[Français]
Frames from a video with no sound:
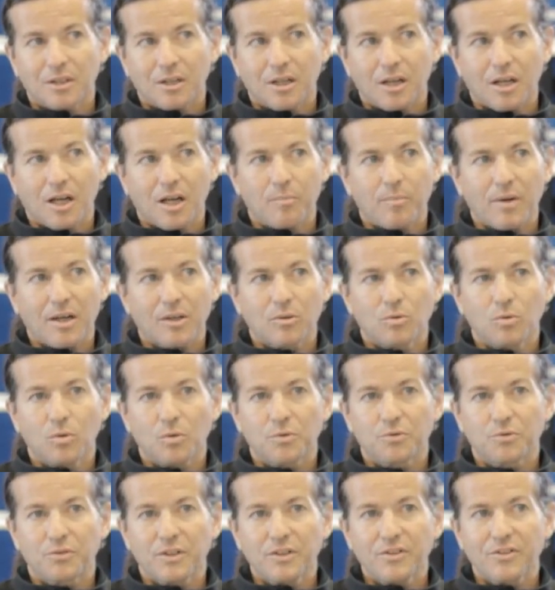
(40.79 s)
un
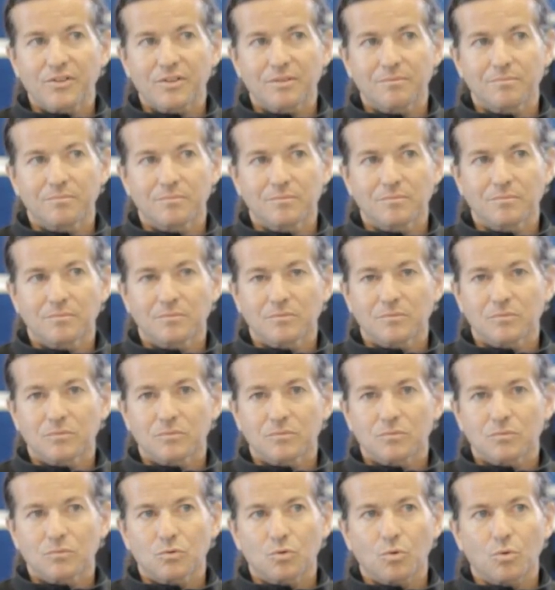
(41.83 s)
parcours FET,
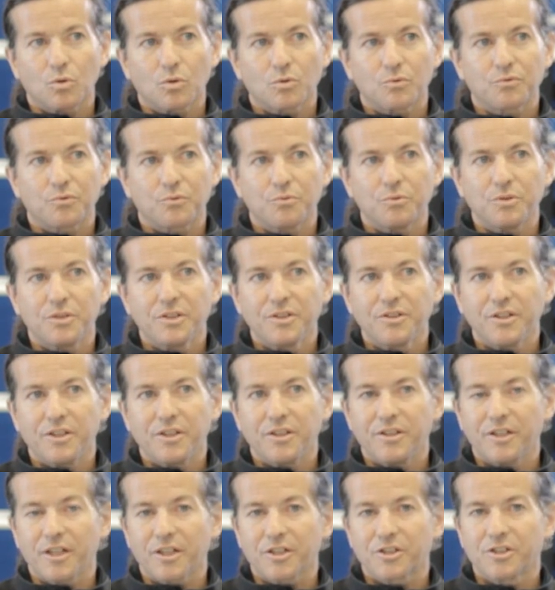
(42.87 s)
donc fluide,
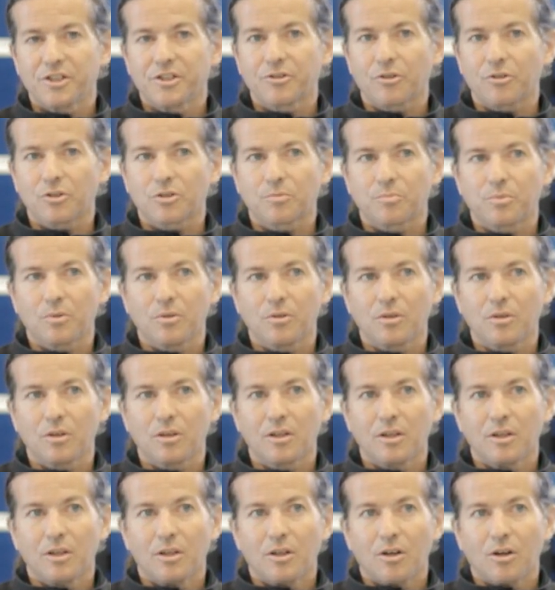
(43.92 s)
énergie, transport,
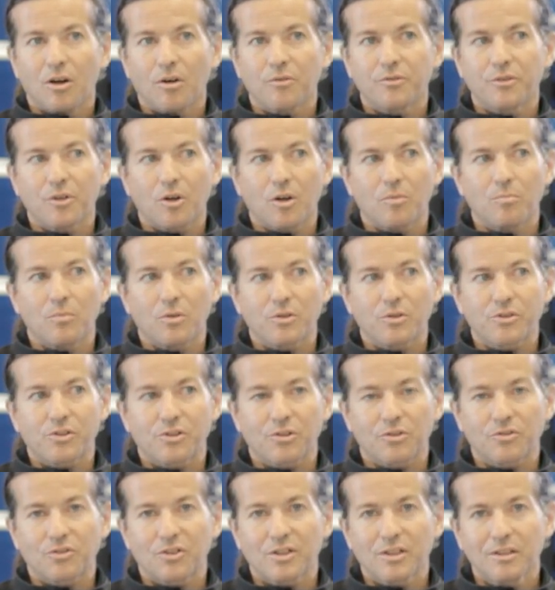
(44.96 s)
environnement,
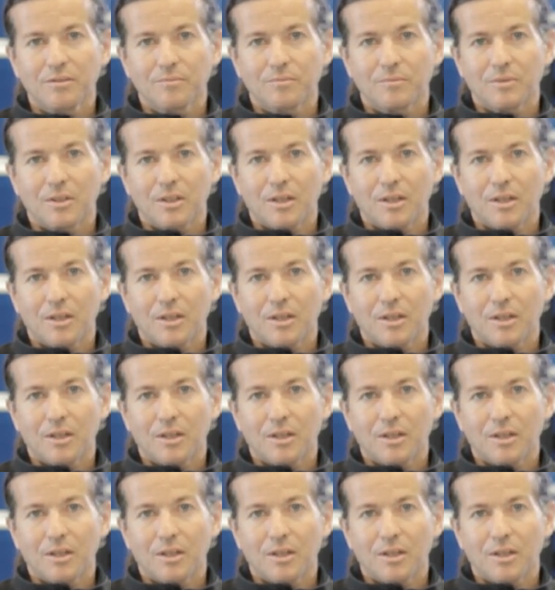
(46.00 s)
santé,